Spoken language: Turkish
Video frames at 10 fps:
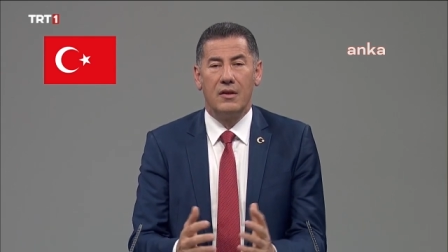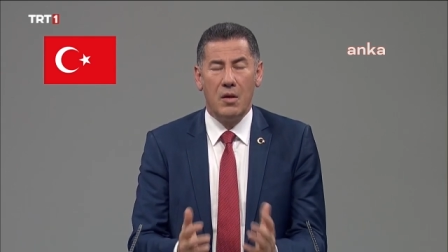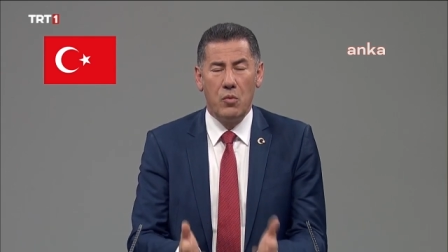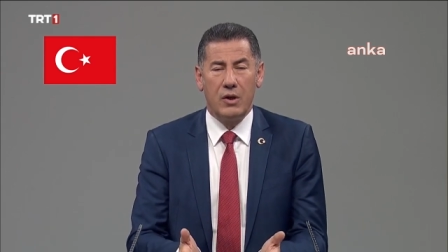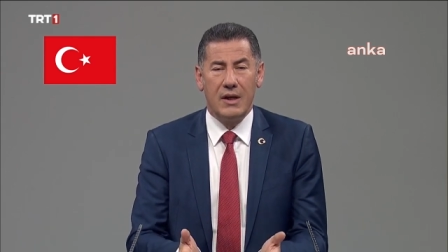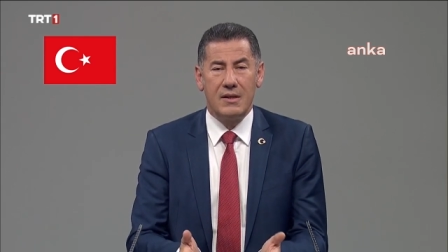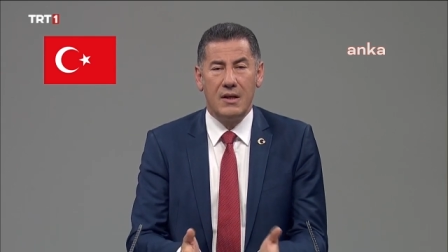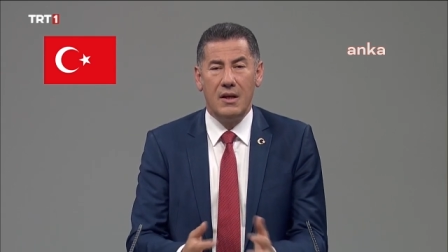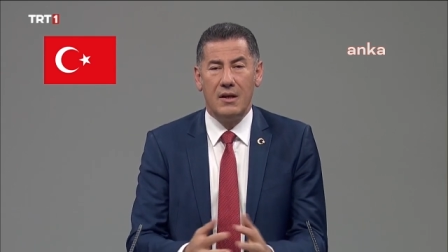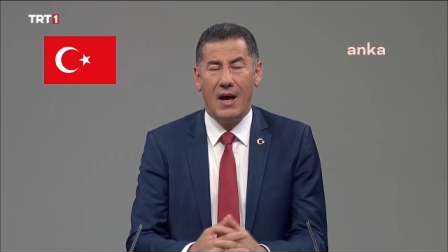
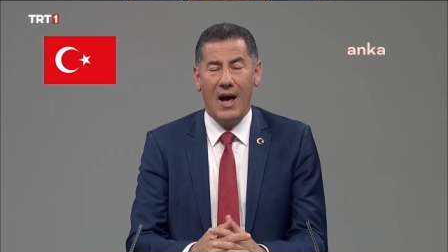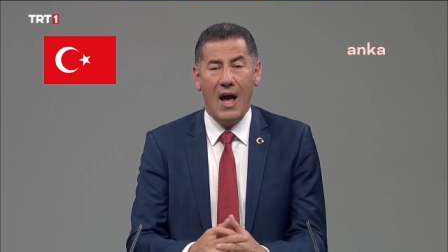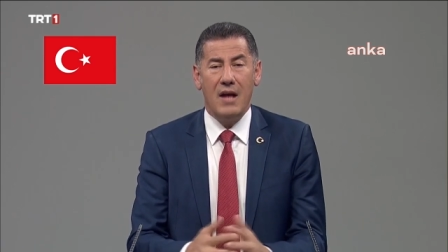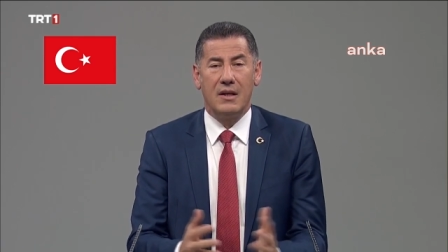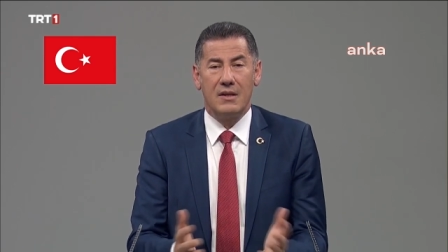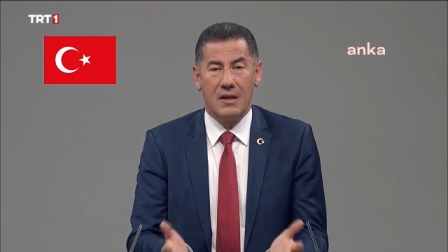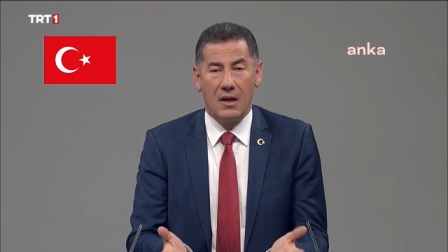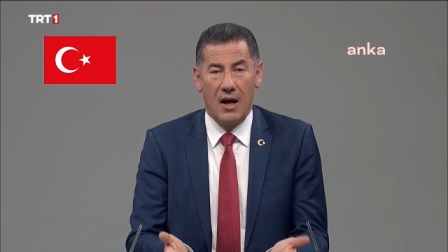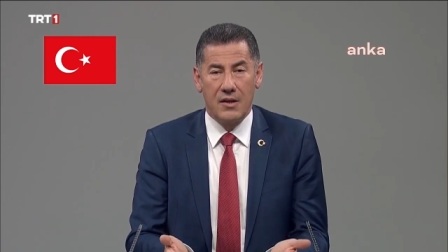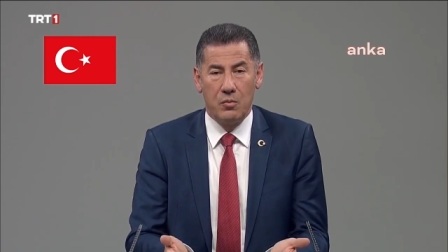Demokrasinin herkese
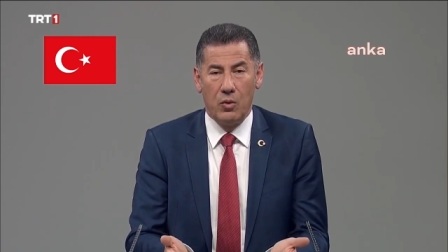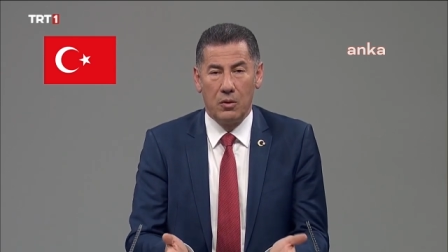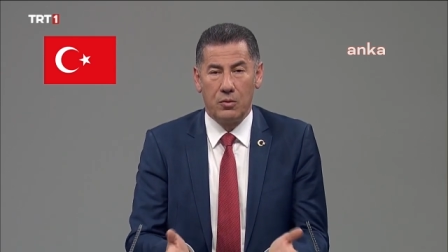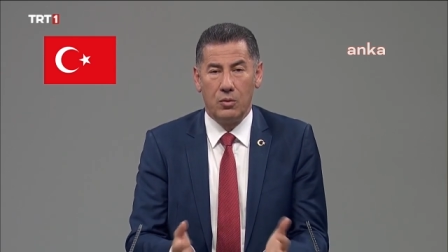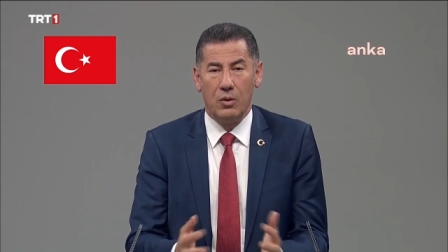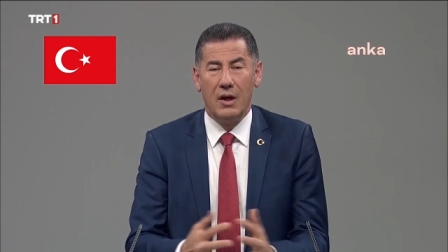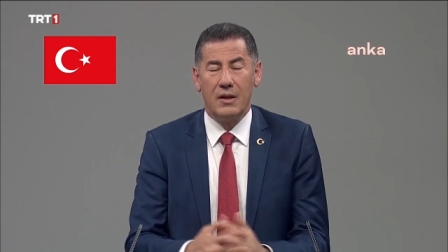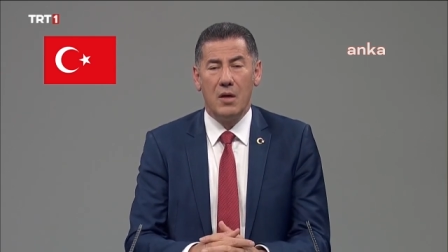lazım olduğu,